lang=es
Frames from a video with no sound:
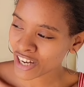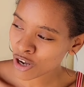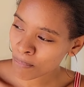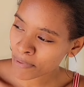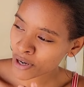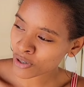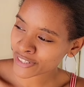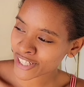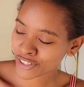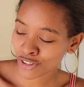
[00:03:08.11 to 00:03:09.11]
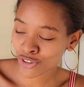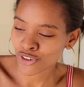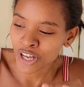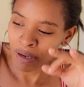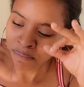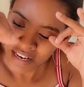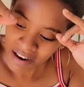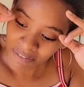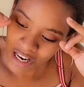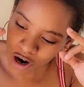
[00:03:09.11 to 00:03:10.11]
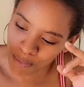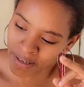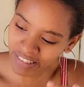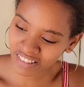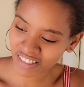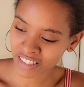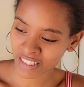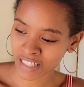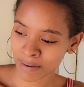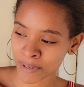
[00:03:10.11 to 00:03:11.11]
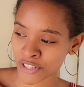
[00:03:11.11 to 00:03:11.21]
Y lo peor de todo, que me ha hablado mentira.